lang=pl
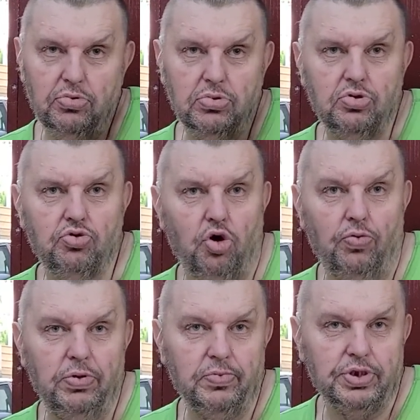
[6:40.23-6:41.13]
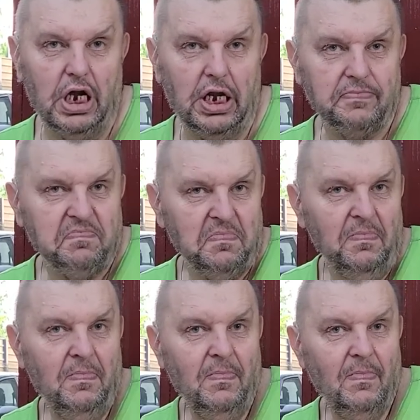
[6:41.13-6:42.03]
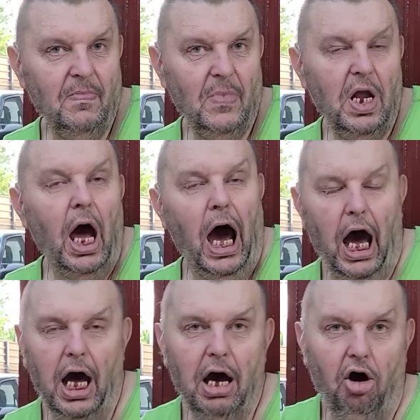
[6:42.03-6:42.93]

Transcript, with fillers: tu koło mnie wystali. A